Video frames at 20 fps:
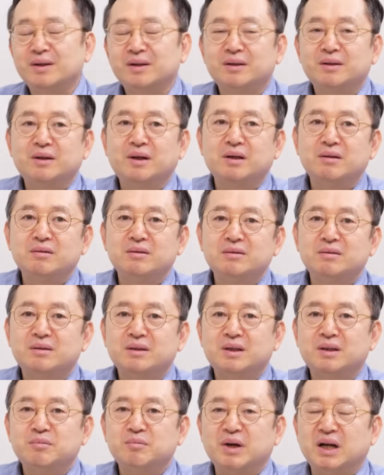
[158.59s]

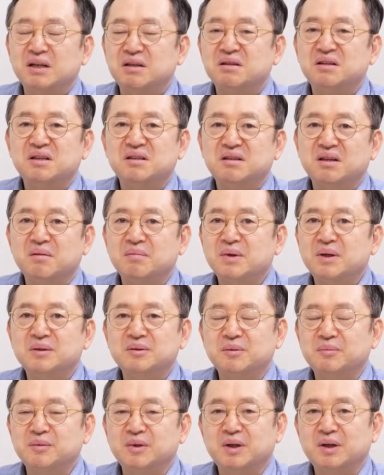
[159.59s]
그랬는데 만약에 대만을
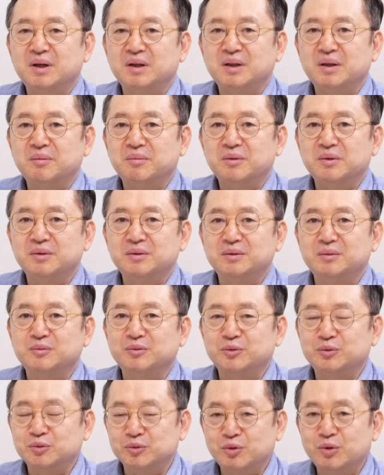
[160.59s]
점령하게 되면
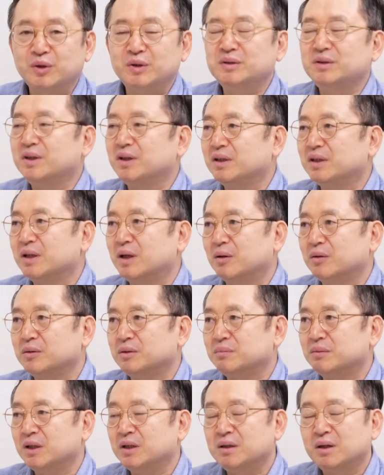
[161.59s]
요즘 쿼드 얘기
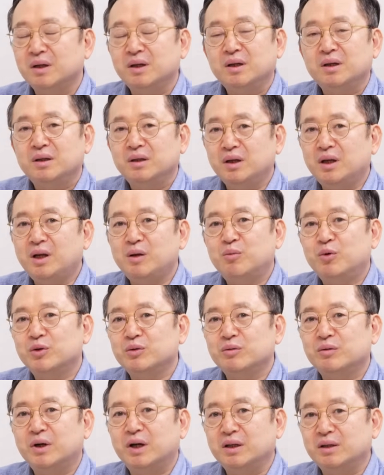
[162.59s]
나오지만
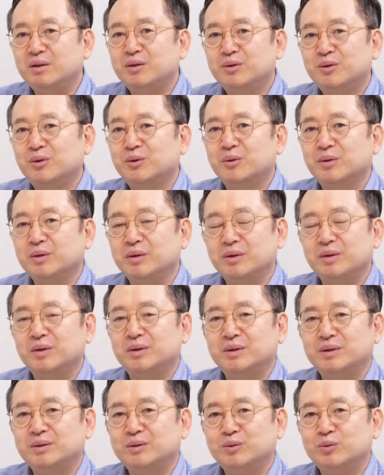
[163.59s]
일본과 인도로
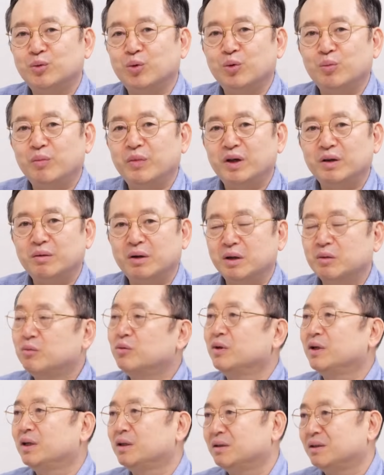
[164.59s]
이어지는 동맹이
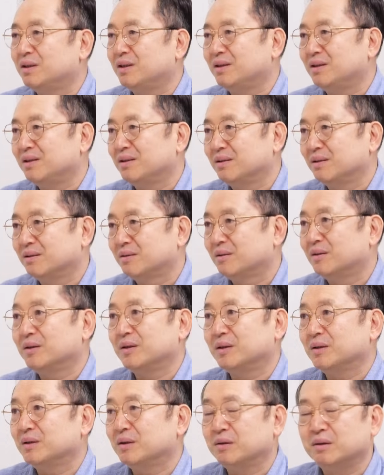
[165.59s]
확고해질
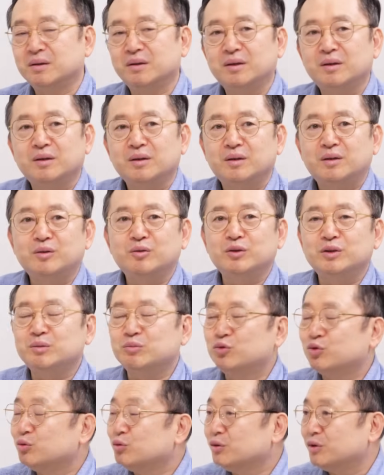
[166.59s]
거예요. 음. 그리고
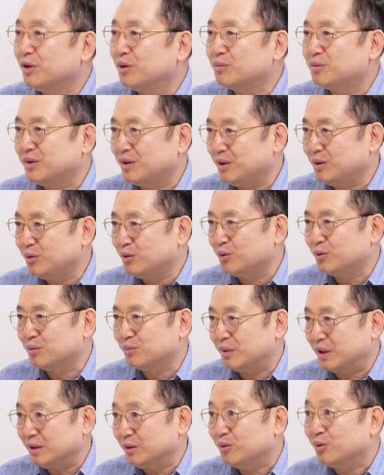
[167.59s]
지금 중국 기업들이 인도로
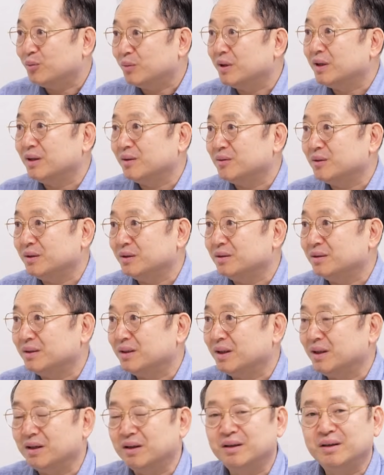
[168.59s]
많이 도망가고
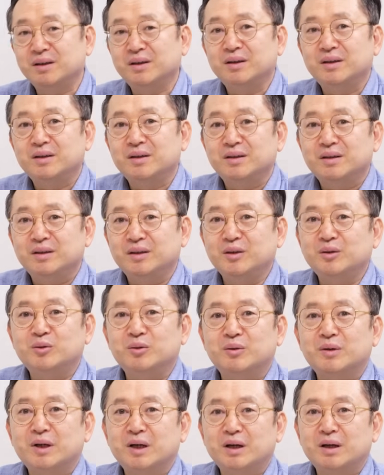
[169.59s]
있는데
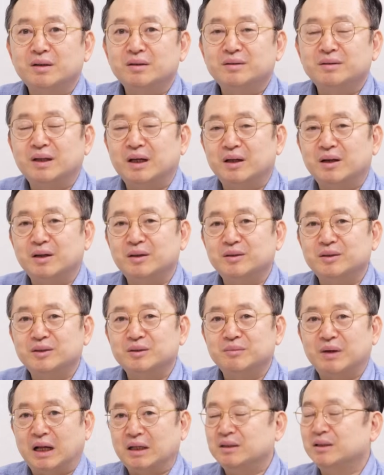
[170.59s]
인도라는 나라는
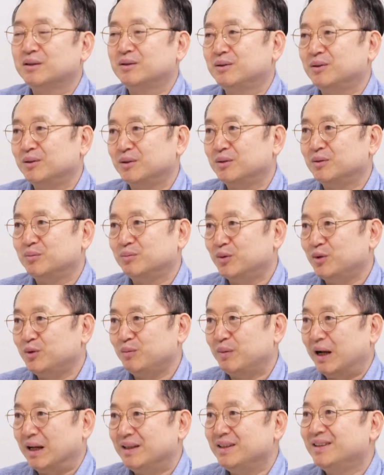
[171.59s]
지금 앉아서 뭘
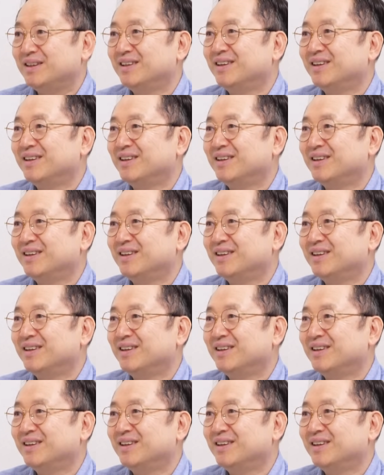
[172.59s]
많이